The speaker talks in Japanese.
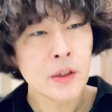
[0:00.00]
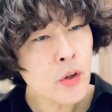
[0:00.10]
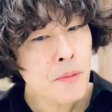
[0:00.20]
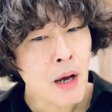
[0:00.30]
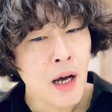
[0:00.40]

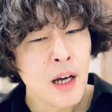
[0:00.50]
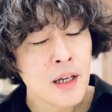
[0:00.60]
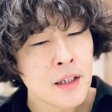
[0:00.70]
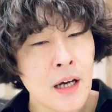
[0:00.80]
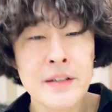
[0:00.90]
例えば
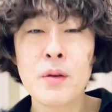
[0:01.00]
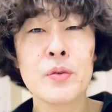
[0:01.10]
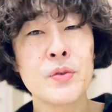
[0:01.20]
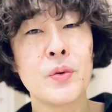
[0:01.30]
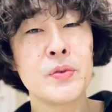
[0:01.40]
風邪の
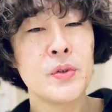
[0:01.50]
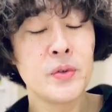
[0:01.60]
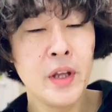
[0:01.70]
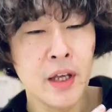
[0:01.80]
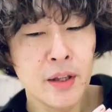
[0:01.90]
症状
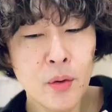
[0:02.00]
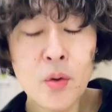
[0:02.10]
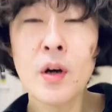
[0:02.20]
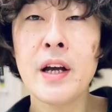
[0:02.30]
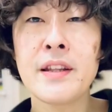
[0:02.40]
で
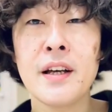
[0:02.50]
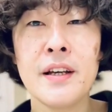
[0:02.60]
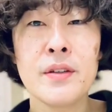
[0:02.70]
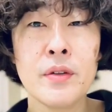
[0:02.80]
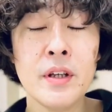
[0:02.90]
喉が痛い
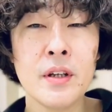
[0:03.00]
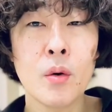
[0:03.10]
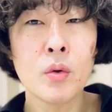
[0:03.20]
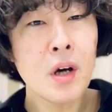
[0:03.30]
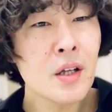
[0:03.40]
人に
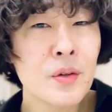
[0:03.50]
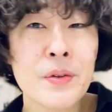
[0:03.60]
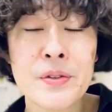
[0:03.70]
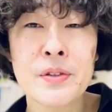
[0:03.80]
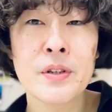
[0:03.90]
お腹の
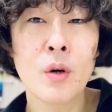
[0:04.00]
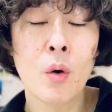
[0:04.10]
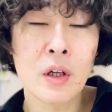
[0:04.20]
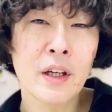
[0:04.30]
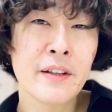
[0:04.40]
薬を
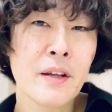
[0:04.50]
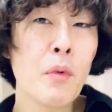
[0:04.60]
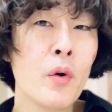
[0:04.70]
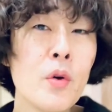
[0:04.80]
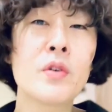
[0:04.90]
与えて
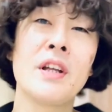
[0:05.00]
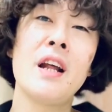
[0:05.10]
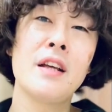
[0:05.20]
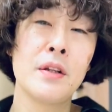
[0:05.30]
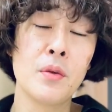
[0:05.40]
も良くな
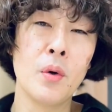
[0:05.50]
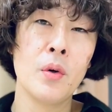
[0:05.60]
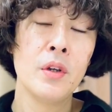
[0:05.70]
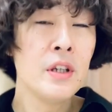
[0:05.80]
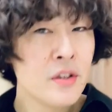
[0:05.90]
らないと
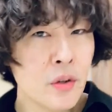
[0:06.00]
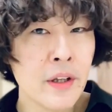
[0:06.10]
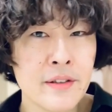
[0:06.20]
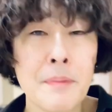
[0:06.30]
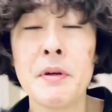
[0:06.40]
一緒で
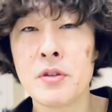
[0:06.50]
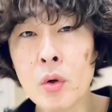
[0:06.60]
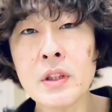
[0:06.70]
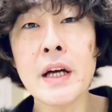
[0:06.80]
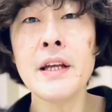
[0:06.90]
ですね、やっぱり
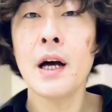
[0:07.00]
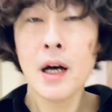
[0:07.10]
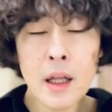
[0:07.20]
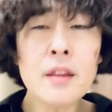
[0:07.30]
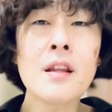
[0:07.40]
状態に
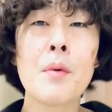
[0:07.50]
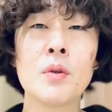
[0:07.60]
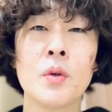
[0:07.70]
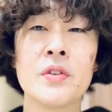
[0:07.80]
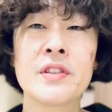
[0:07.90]
合ったも
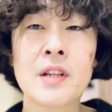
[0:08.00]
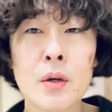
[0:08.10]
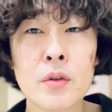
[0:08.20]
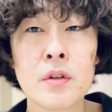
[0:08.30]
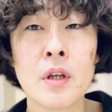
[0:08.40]
のを使
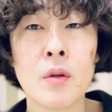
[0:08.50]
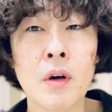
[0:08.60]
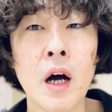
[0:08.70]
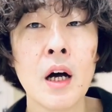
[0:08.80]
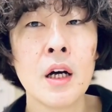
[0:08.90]
うっていうの
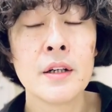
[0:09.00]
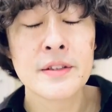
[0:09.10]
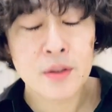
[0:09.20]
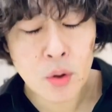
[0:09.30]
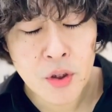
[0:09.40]
が
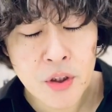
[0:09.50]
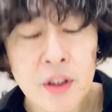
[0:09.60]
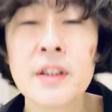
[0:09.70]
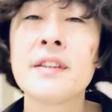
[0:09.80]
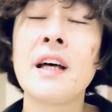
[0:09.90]
すごく
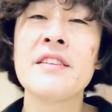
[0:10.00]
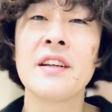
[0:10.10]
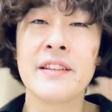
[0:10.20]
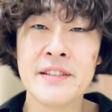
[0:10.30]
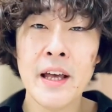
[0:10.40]
大事
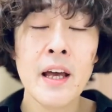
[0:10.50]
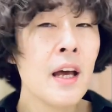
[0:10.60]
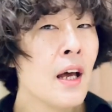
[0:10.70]
なんですね。